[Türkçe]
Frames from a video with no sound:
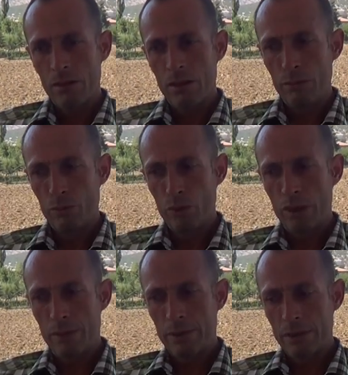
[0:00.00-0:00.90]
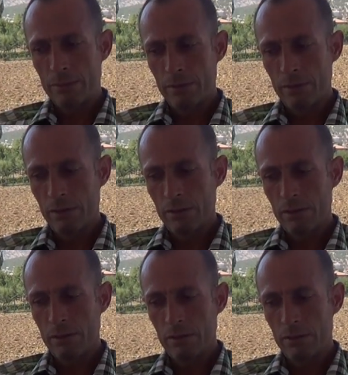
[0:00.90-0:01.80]
En büyük amacımız
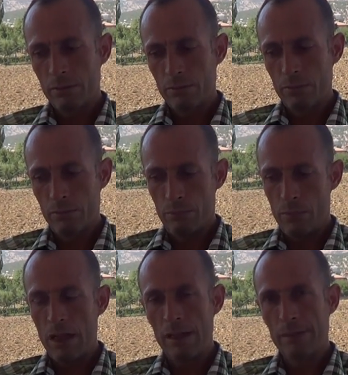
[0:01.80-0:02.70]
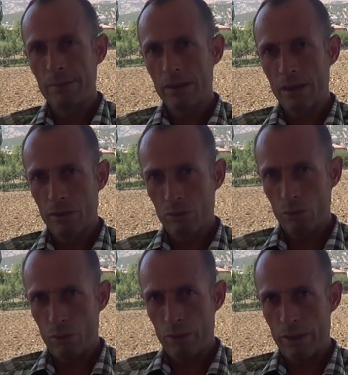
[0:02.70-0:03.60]
e, mahallemizdeki
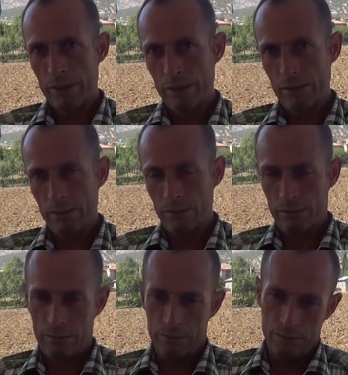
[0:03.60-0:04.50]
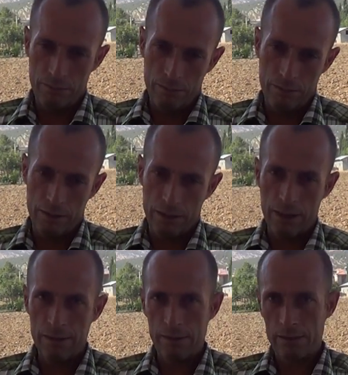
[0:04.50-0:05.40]
sorunları
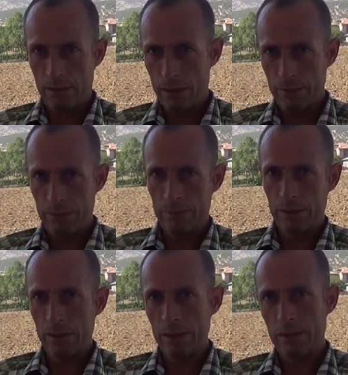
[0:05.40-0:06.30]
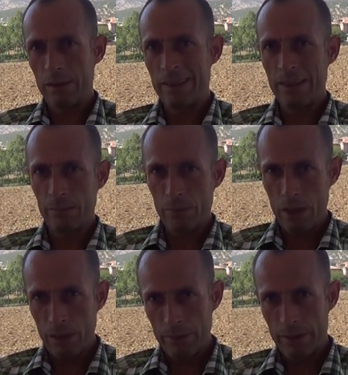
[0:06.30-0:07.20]
kendi tabirimizden ilgili
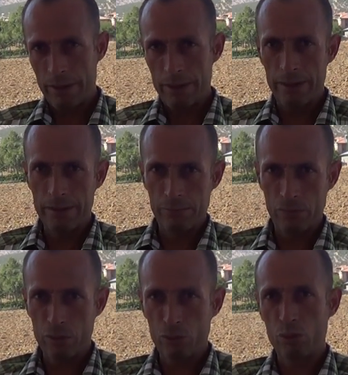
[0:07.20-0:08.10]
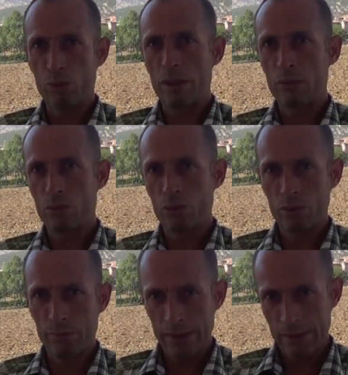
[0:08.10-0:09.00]
makamlara iletip ve sorunların
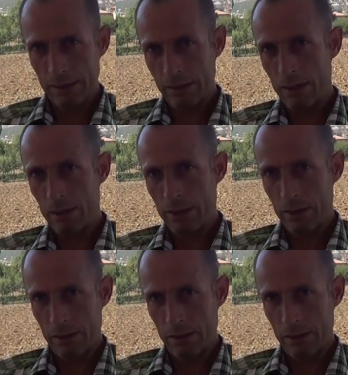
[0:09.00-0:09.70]
çözülmesini sağlamak.